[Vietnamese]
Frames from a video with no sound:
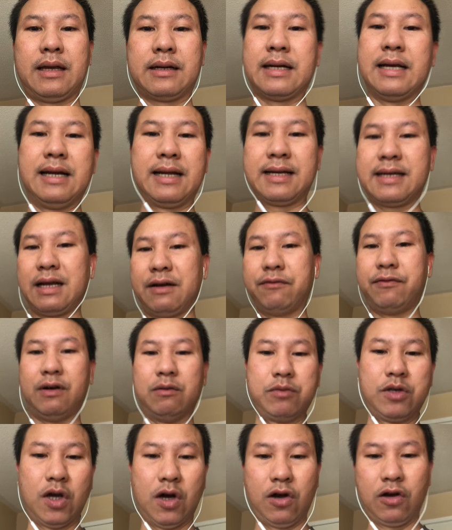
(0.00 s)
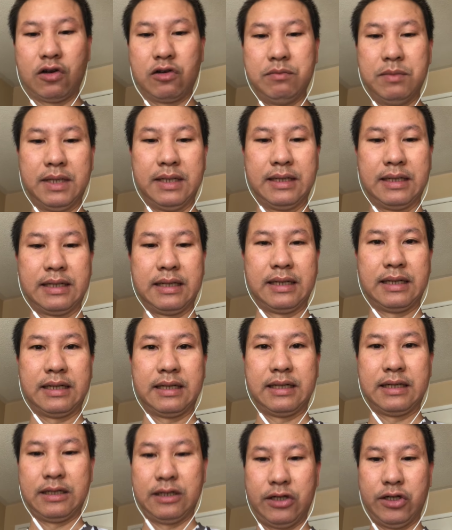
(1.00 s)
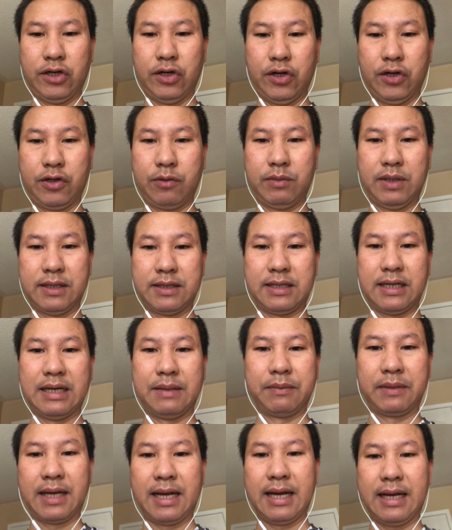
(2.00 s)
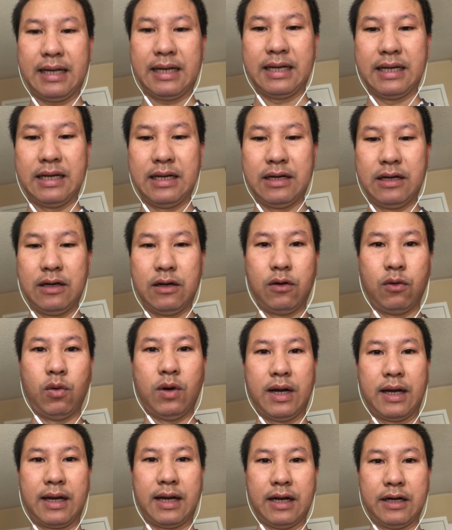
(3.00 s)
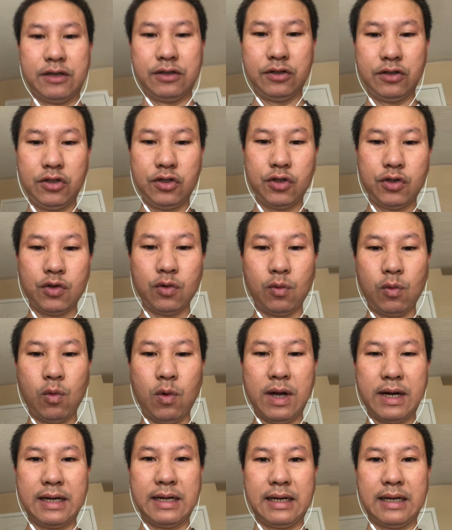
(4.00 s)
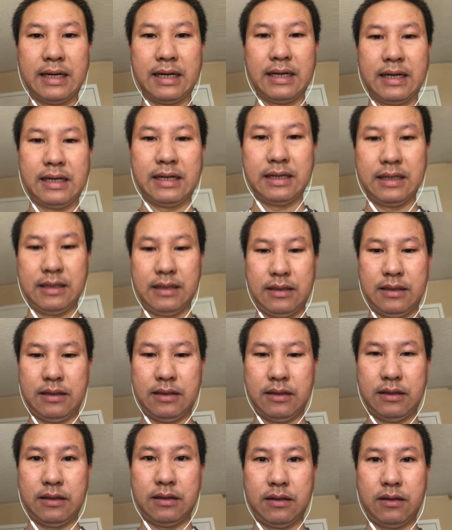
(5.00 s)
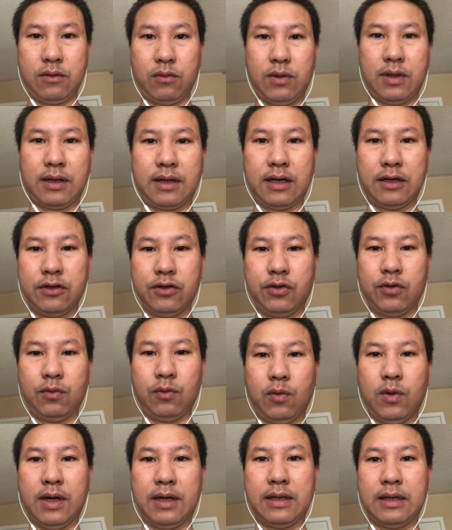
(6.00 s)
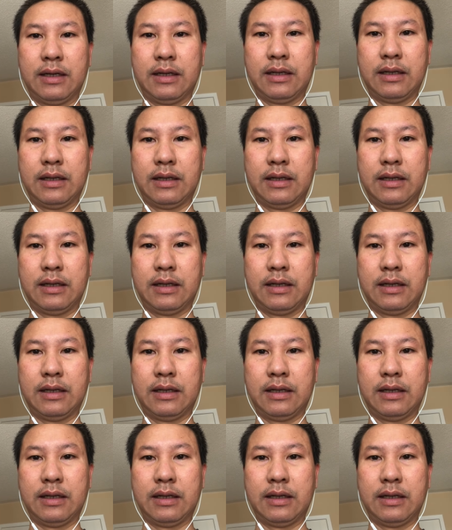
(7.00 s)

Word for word: đây là cái căn phòng nhỏ của mình rồi chúng ta xem các quan cảnh xung quanh quan cảnh xung quanh